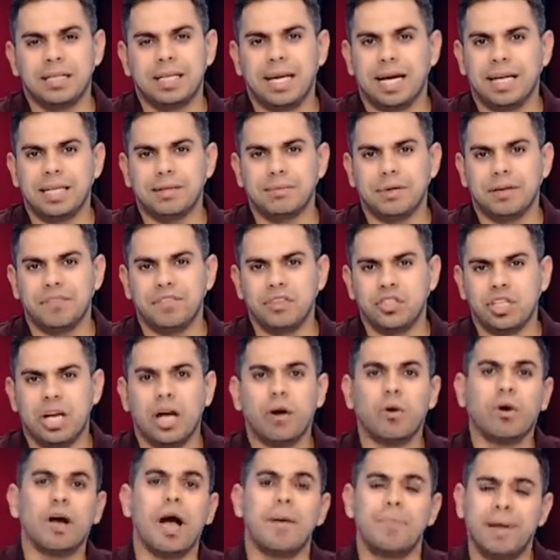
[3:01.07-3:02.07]
يعني ما فيش
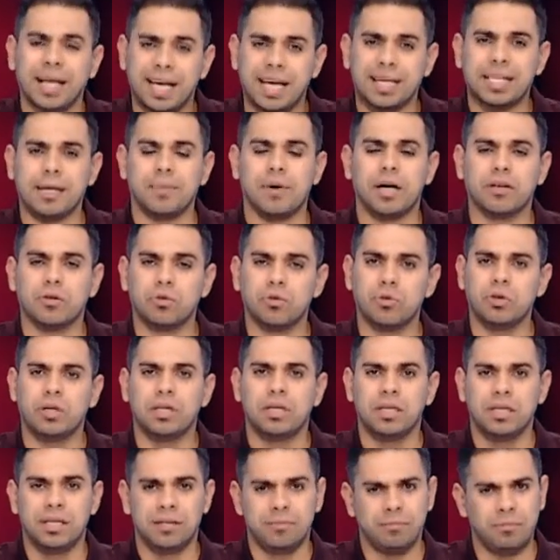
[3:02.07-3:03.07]
حاجه قبل كده برضه
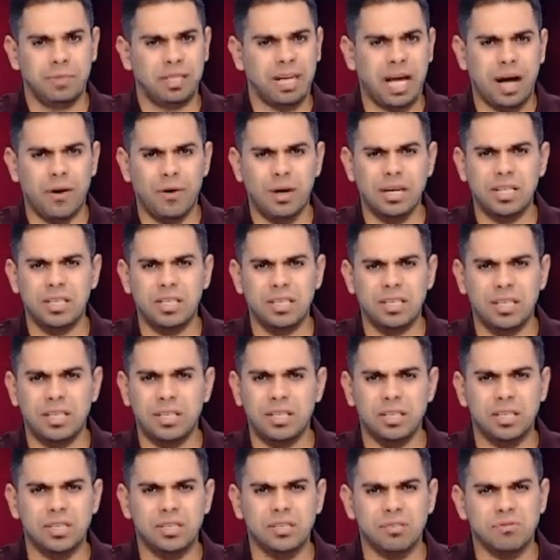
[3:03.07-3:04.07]
من
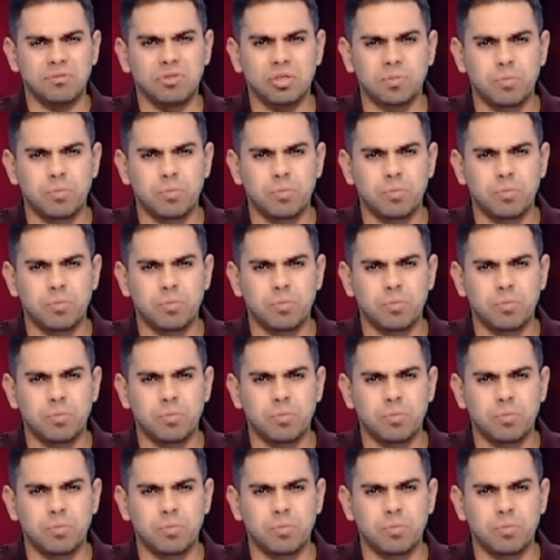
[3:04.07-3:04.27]
حوالي